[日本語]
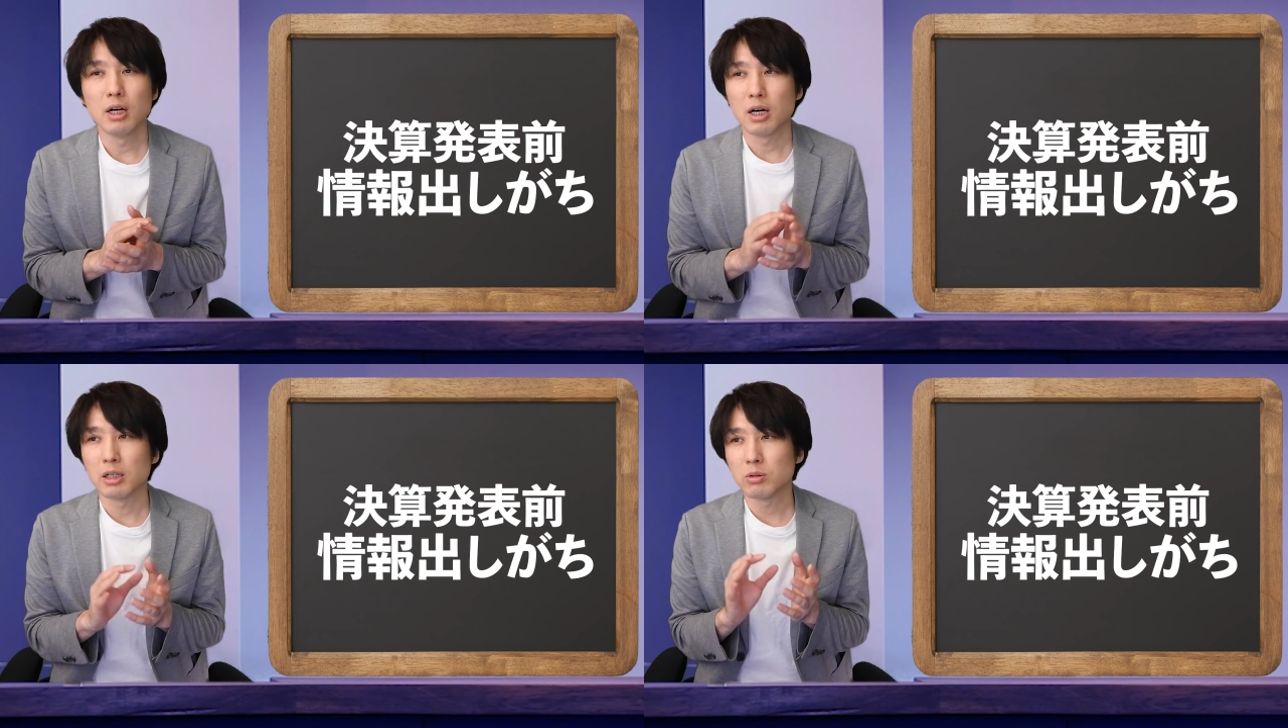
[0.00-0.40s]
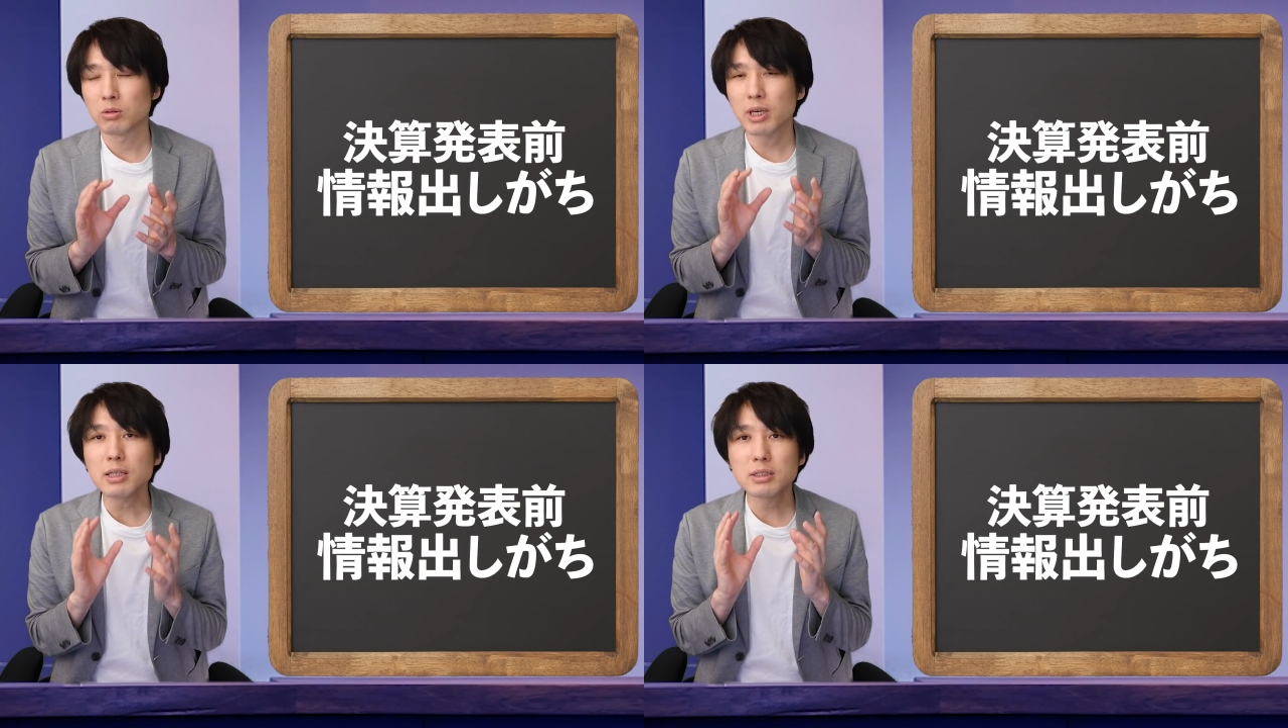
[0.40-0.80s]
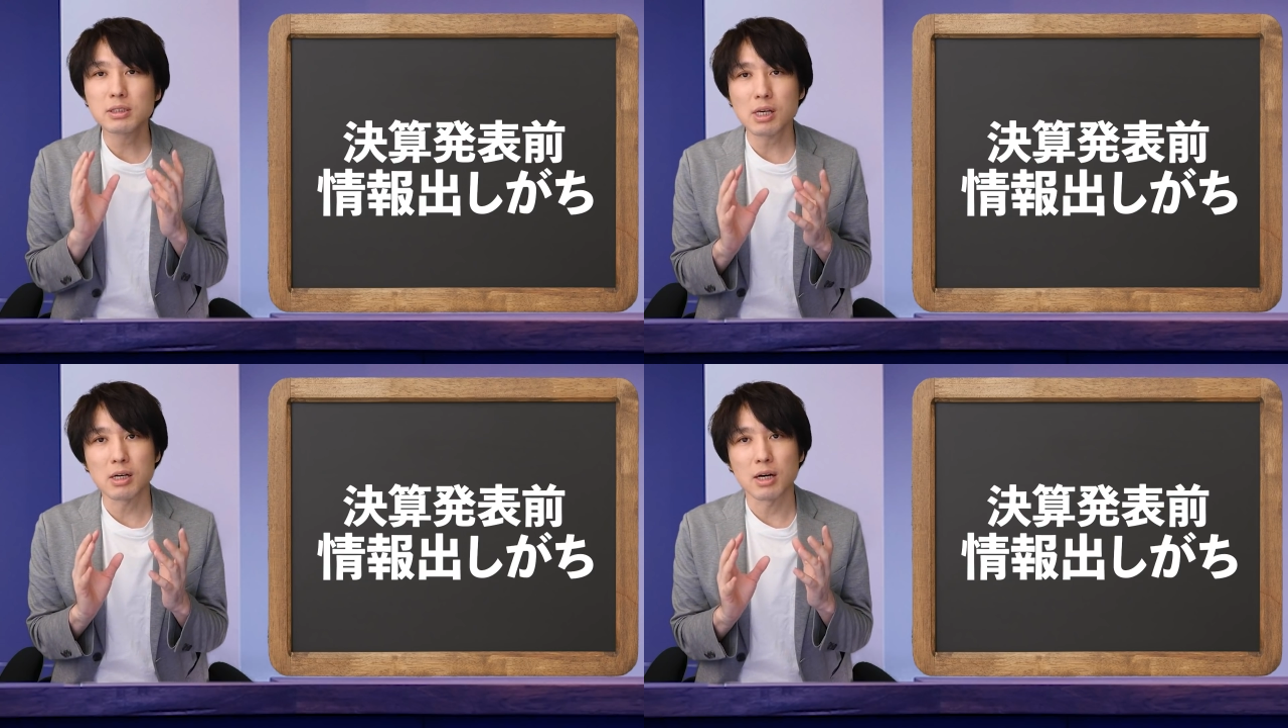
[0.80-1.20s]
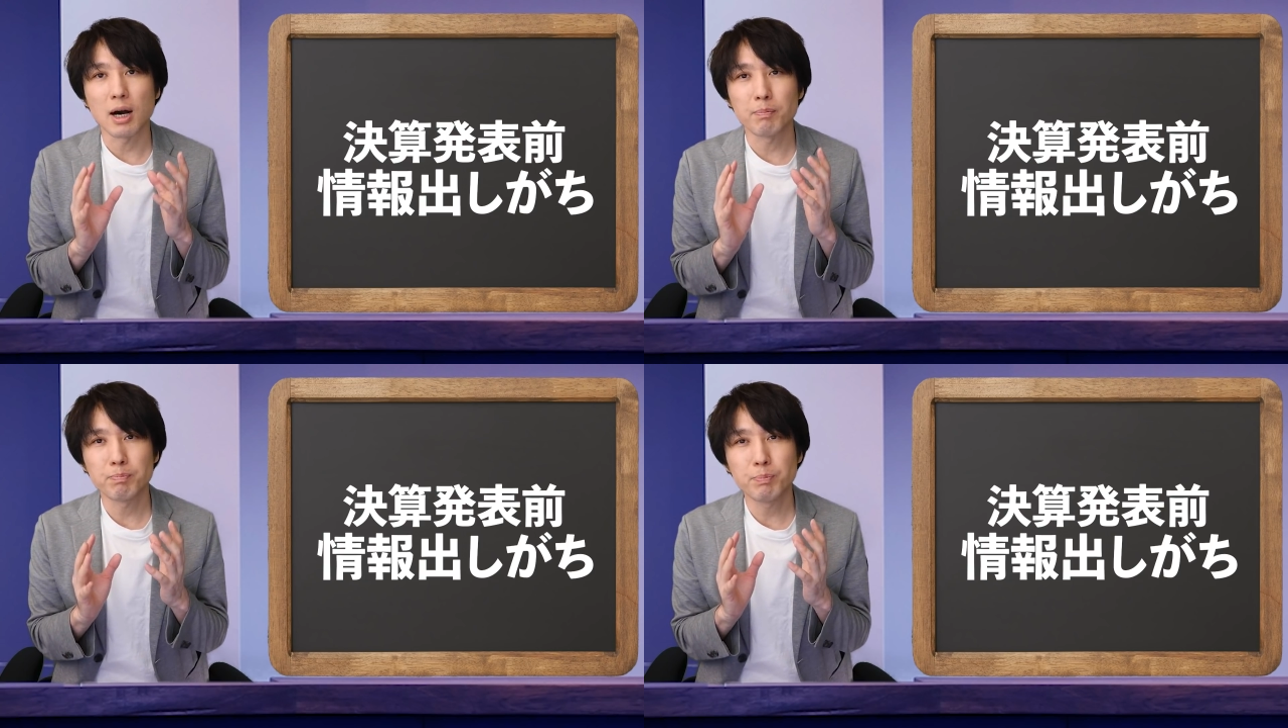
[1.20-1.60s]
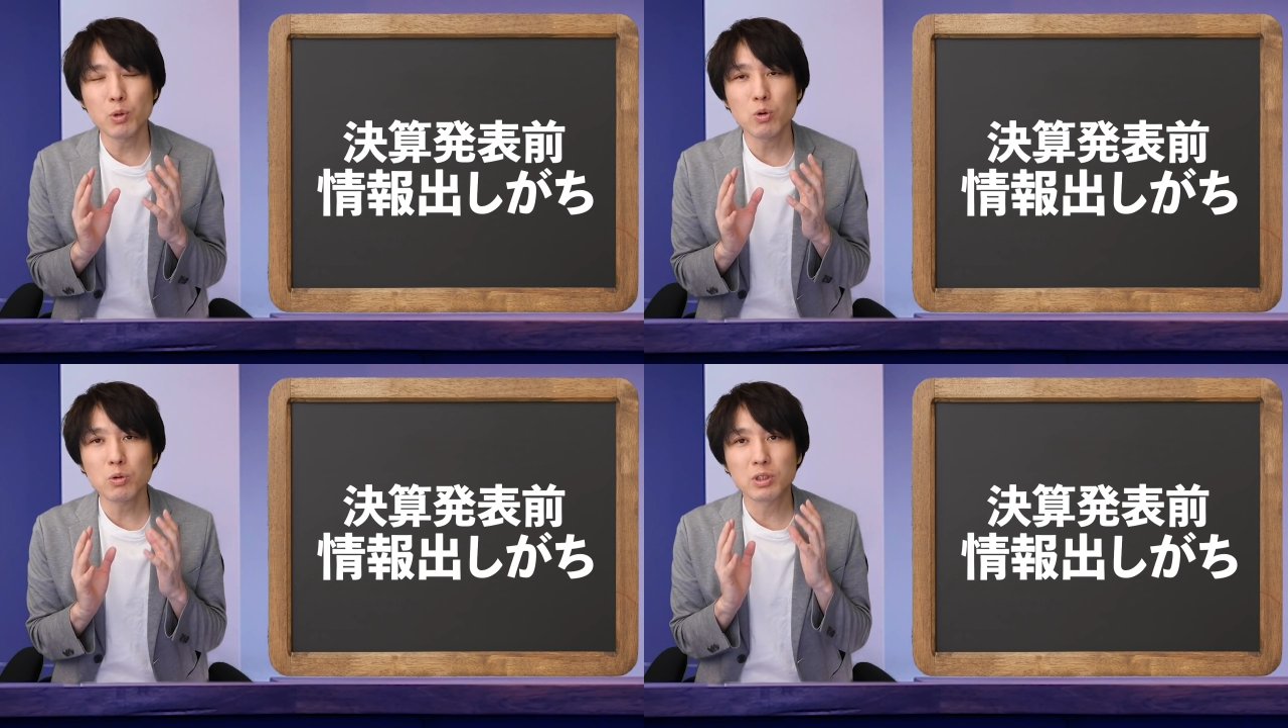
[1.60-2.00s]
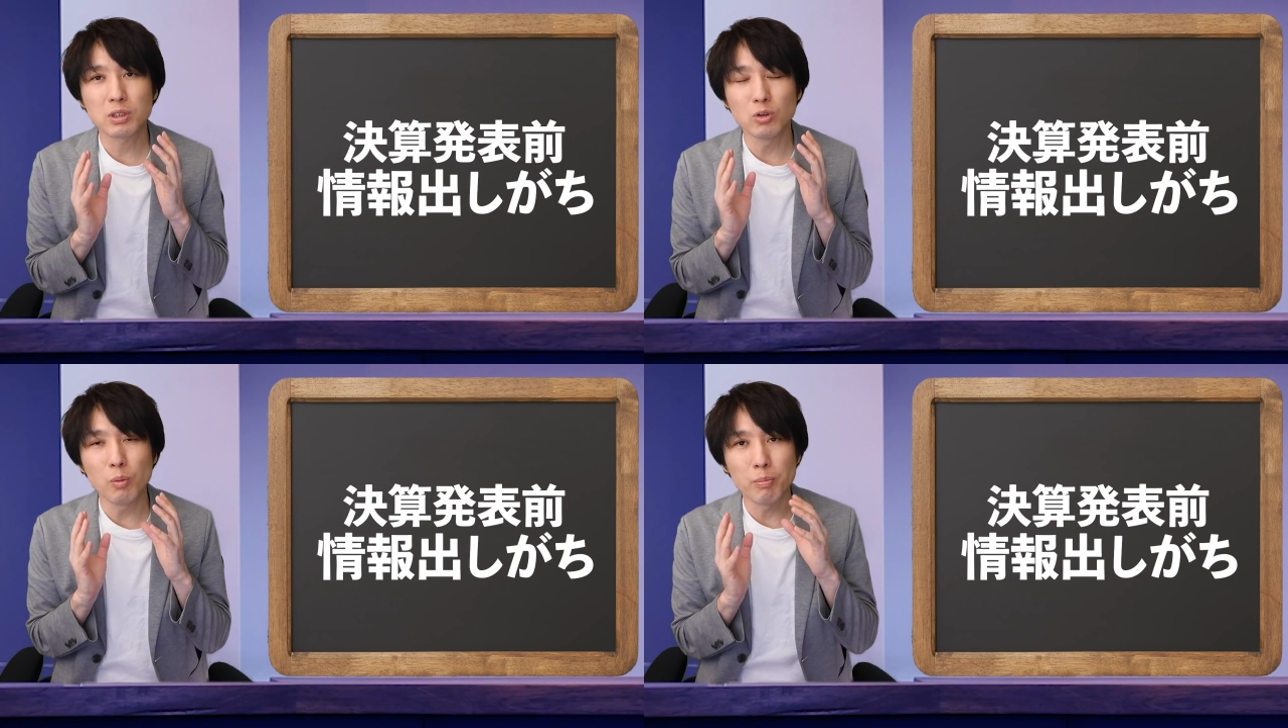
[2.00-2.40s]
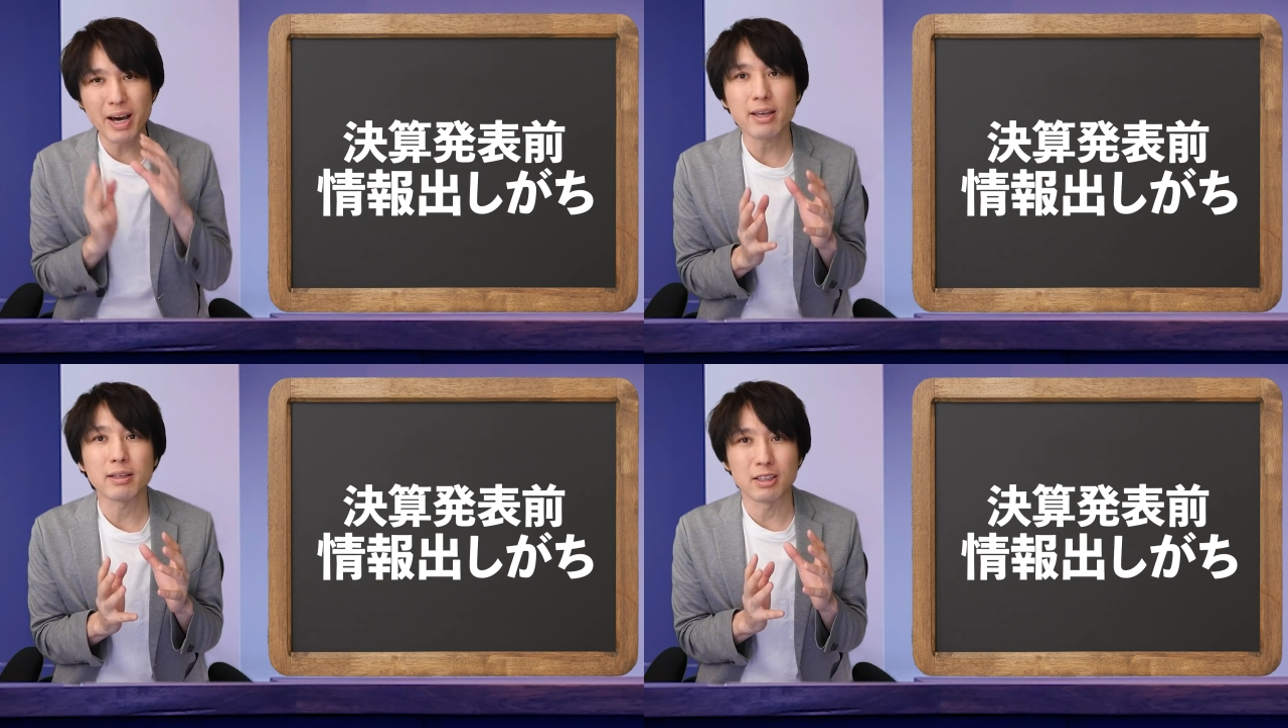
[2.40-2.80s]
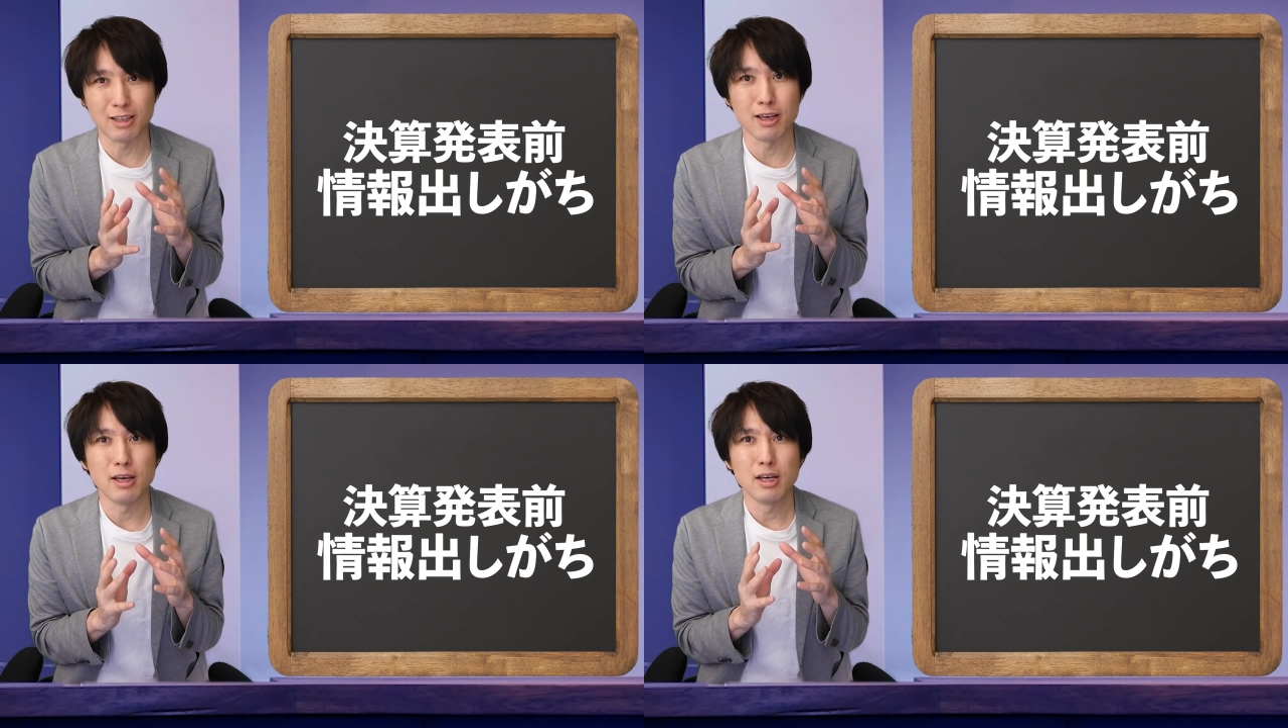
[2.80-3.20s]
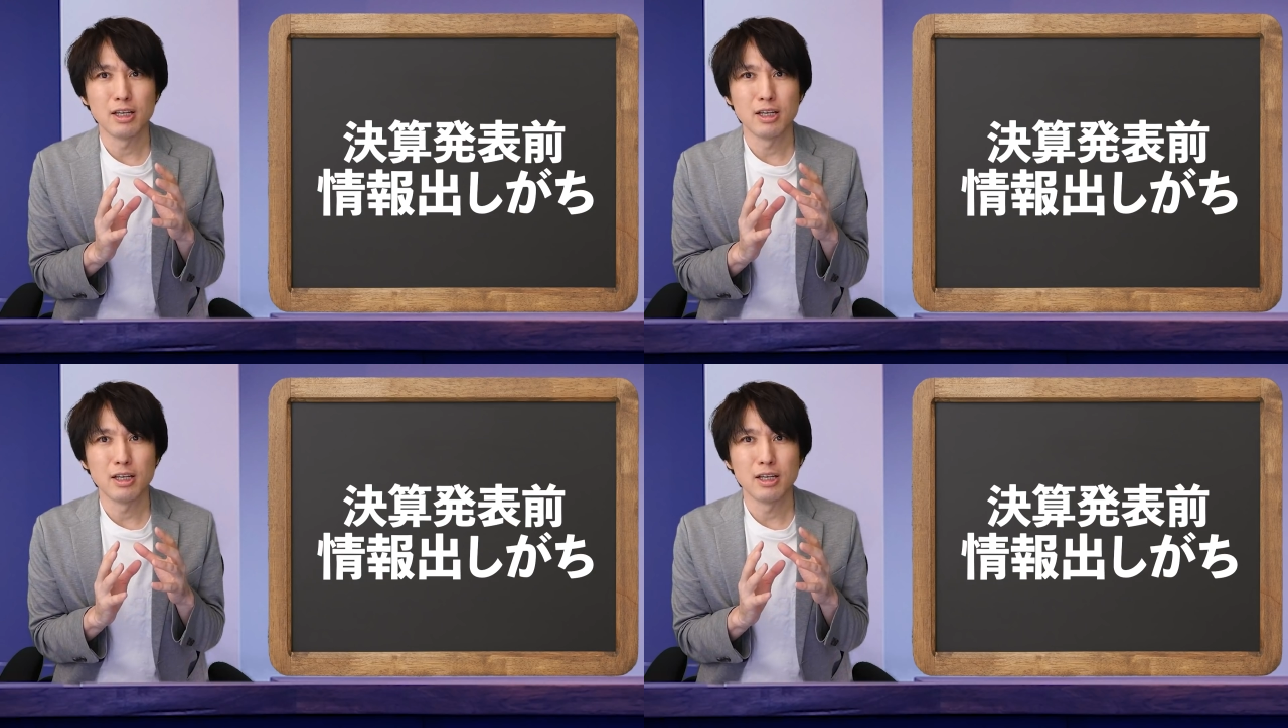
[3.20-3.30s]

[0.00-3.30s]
あの、決算発表の前って、